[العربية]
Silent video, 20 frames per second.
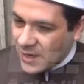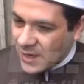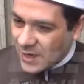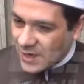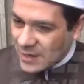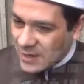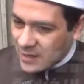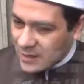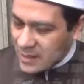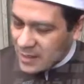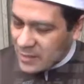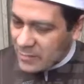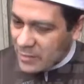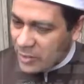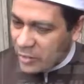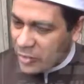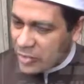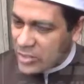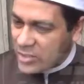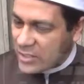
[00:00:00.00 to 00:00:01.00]
على قلب
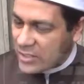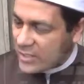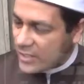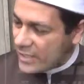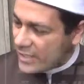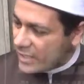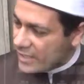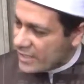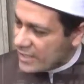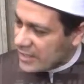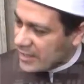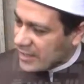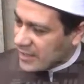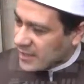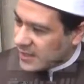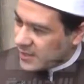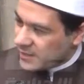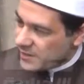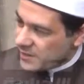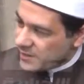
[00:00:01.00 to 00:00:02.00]
الاسره
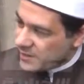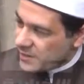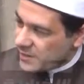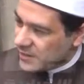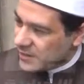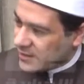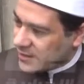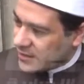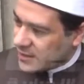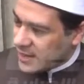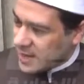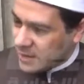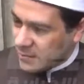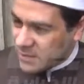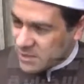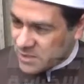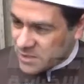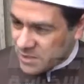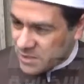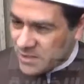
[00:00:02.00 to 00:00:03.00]

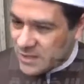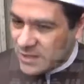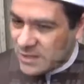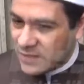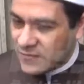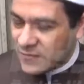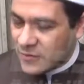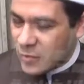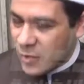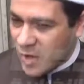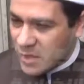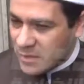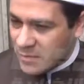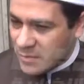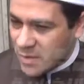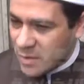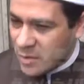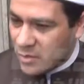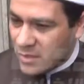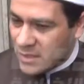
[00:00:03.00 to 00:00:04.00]
المصريه في وقت
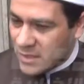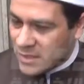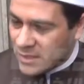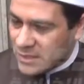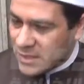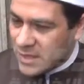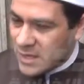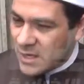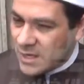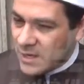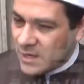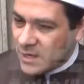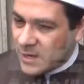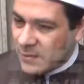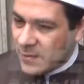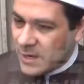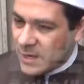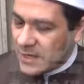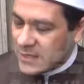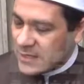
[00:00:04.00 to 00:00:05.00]
من الاوقات
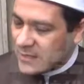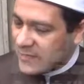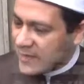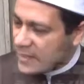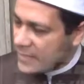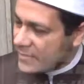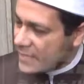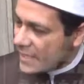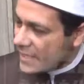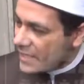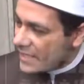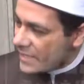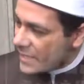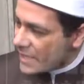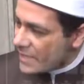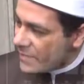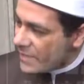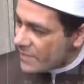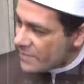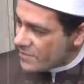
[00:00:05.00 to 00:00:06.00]
يبقى الاحتفال بها
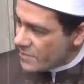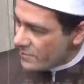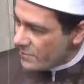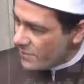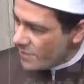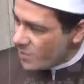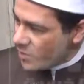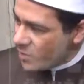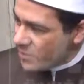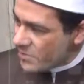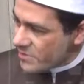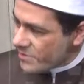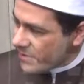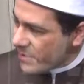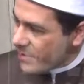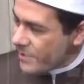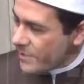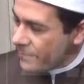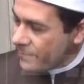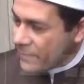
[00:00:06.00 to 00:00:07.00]
لا باس به
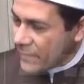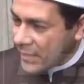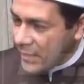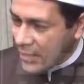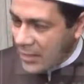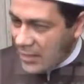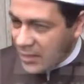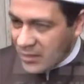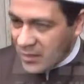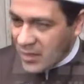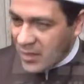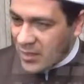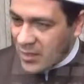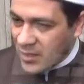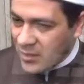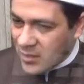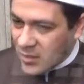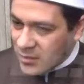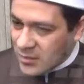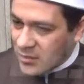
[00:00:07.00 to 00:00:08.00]
وبالتالي انا
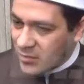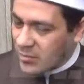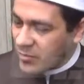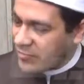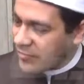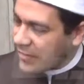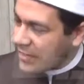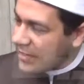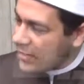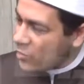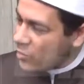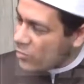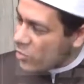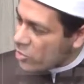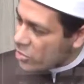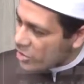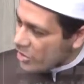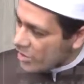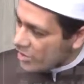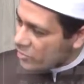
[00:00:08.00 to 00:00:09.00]
انا النهارده بالفعل
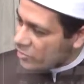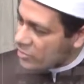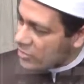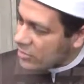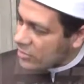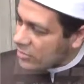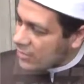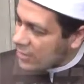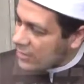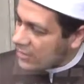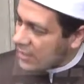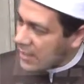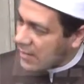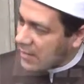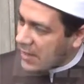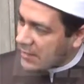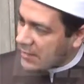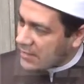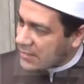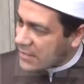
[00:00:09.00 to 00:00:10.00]
وبكره يعني
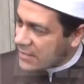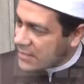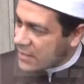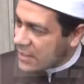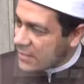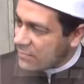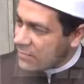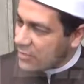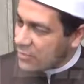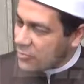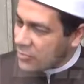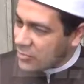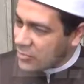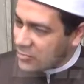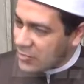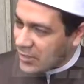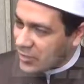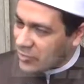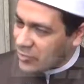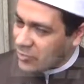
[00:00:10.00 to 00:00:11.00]
تقريبا عندي نسايبي
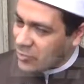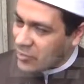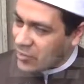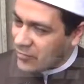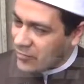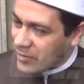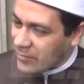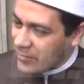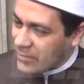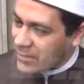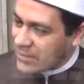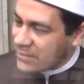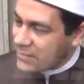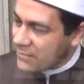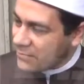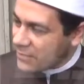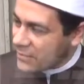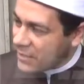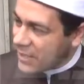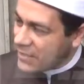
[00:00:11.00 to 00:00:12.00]
وكل في البيت
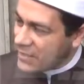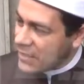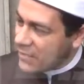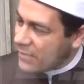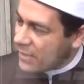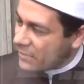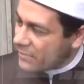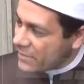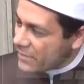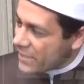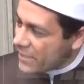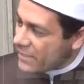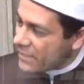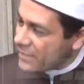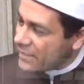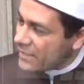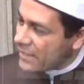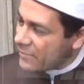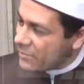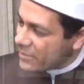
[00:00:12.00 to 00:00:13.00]
بتلاقي سمك بتلاقي
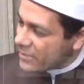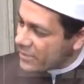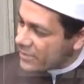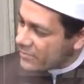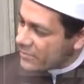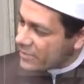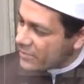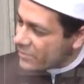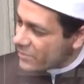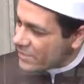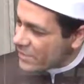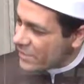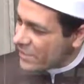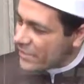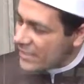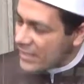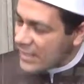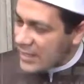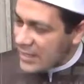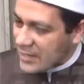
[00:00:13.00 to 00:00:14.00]
رنجه بتلاقي بيض
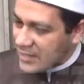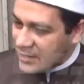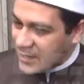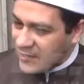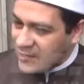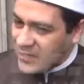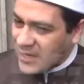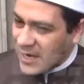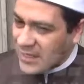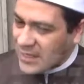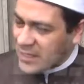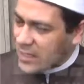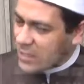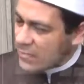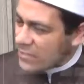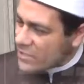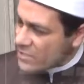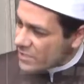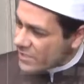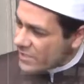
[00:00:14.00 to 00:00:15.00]
بتلاقي نفس العادات
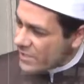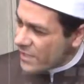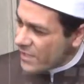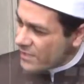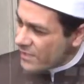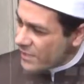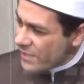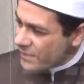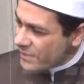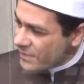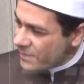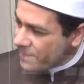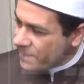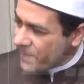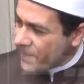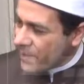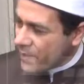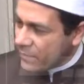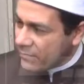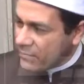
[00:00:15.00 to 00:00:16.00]
المصريه احنا يعني
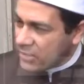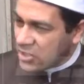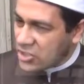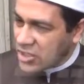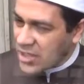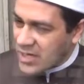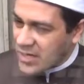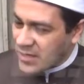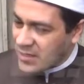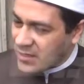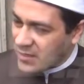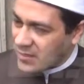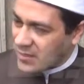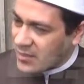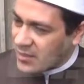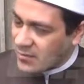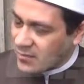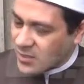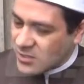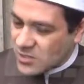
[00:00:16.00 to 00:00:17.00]
بنشارك
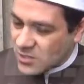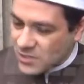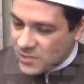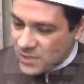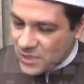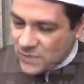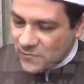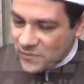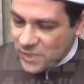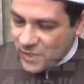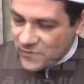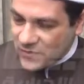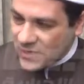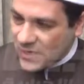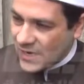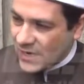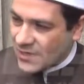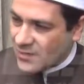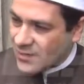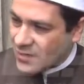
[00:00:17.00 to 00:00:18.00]
المصريين في
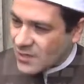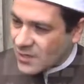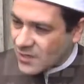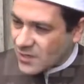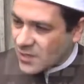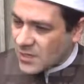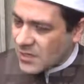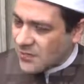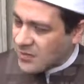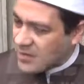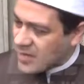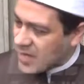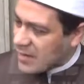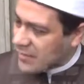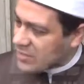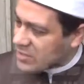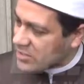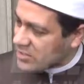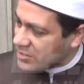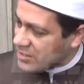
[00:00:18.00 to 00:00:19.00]
نفس العادات لان احنا في
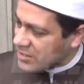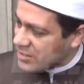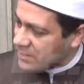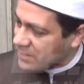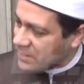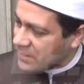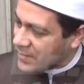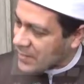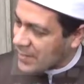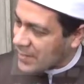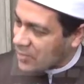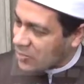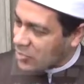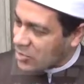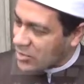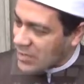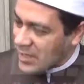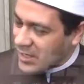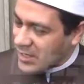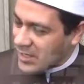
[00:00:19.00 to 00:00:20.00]
النهايه مصريين
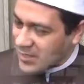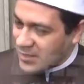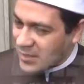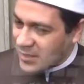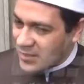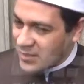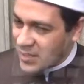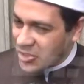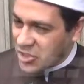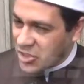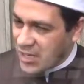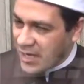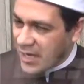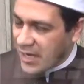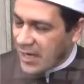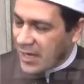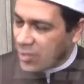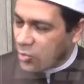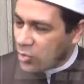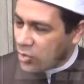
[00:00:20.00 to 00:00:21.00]
وده ده ده شيء
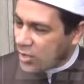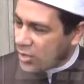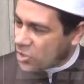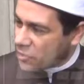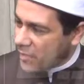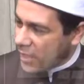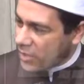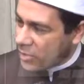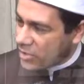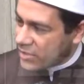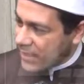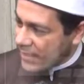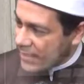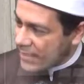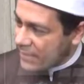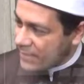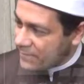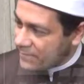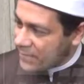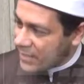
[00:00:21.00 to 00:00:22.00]
احله الله سبحانه
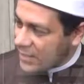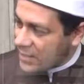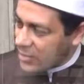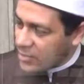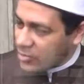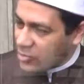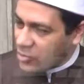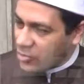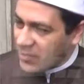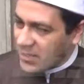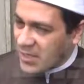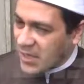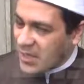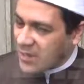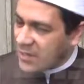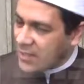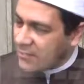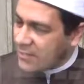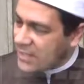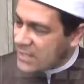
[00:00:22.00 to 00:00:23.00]
وتعالى قل من
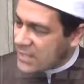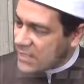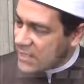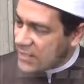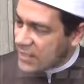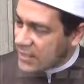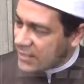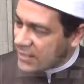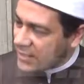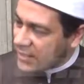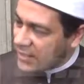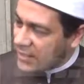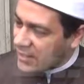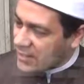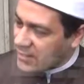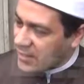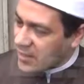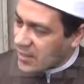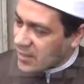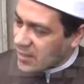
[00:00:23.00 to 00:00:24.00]
حرم زينة الله
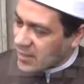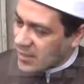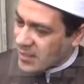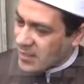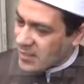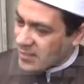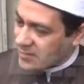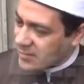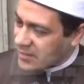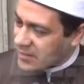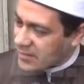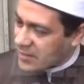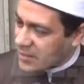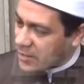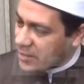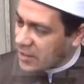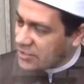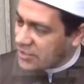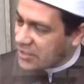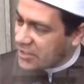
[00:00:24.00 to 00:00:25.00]
التي أخرج
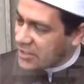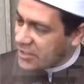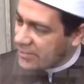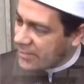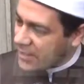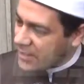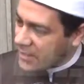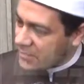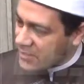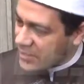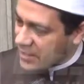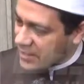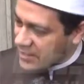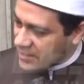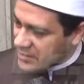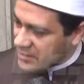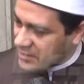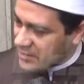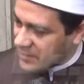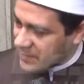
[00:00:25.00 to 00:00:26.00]
لعباده والطيبات من
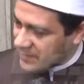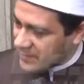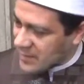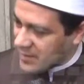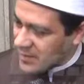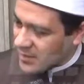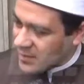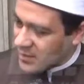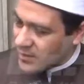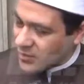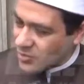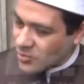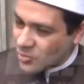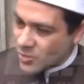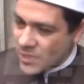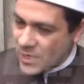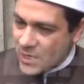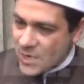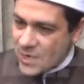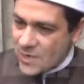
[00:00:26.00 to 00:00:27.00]
الرزق
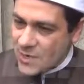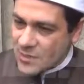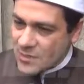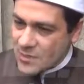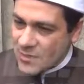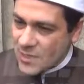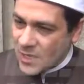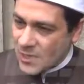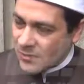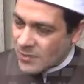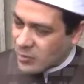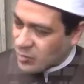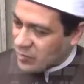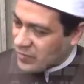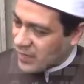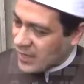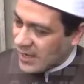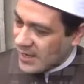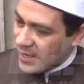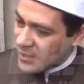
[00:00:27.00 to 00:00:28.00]
قل هي للذين
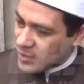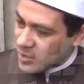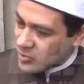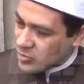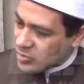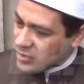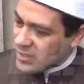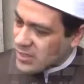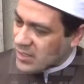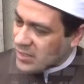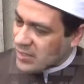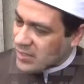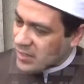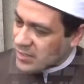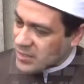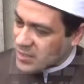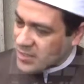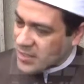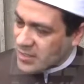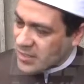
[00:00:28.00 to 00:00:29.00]
آمنوا في الحياة الدنيا
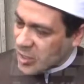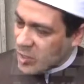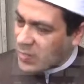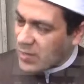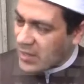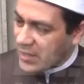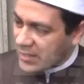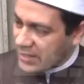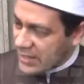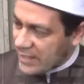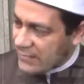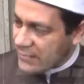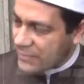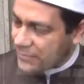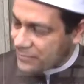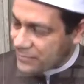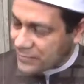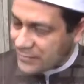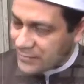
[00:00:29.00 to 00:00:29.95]
خالصة يوم القيامة